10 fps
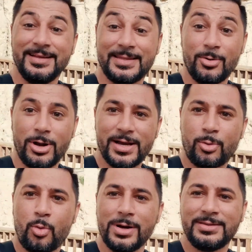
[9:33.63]
Então olha
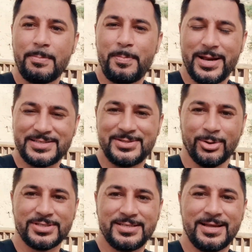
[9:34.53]
quanta
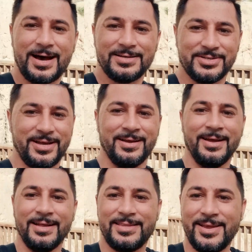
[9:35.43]
preciosidade, né?
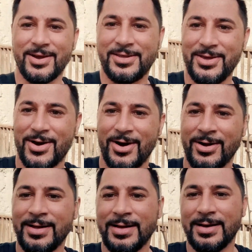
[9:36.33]
Tem aqui ó, uh,
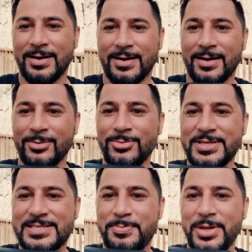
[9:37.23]
um
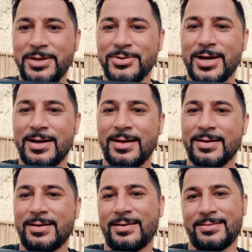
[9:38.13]
espinho da,
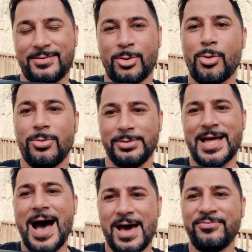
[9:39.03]

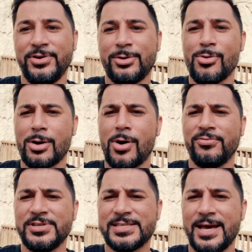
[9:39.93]
da árvore com a qual
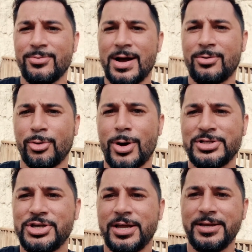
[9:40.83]
fizeram a coroa
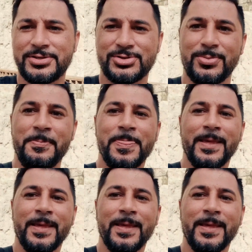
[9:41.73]
de Cristo.